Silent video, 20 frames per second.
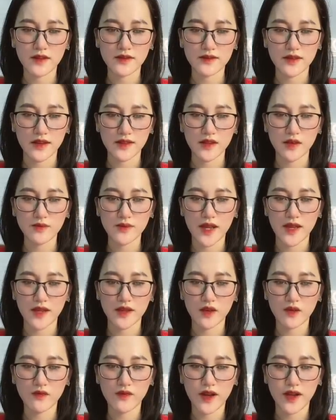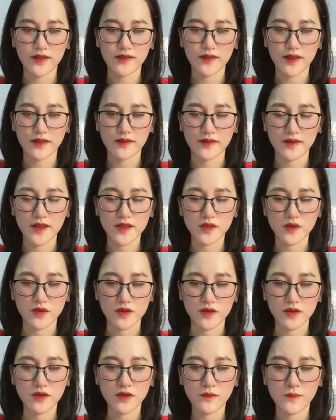Thằng nhóc này không phải thành tinh rồi
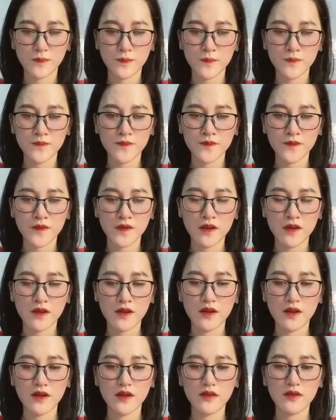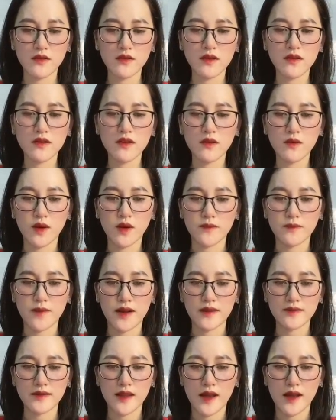chứ Khương Đương Nguyệt
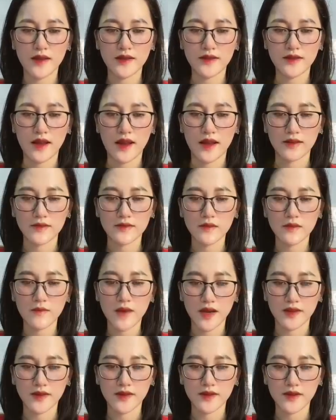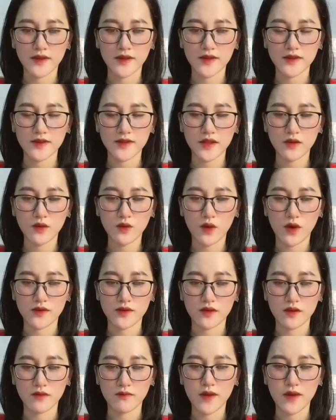mang thai tháng thứ 7 Chân quả
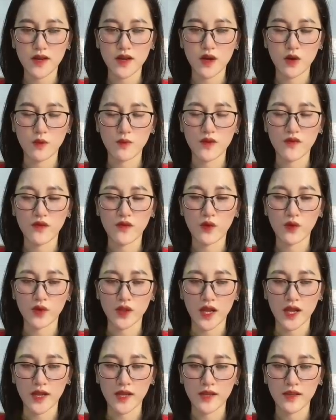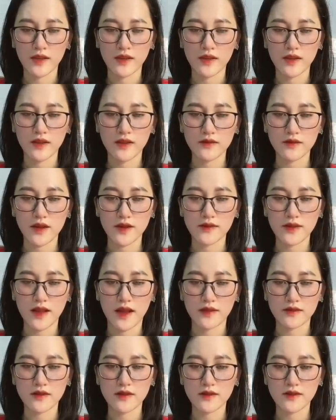thực bắt đầu bị phù nề Đến
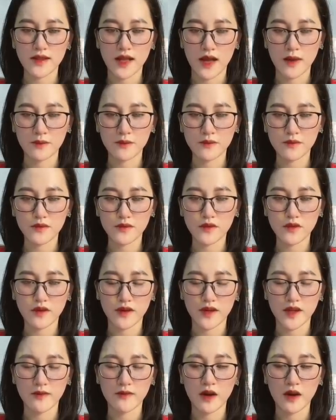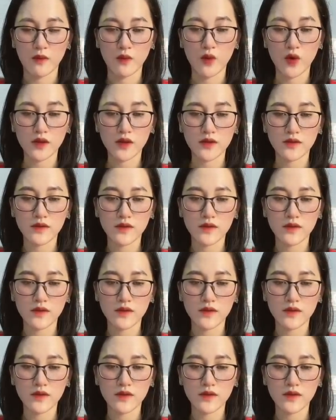tháng thứ 8 Nửa đêm đau buốt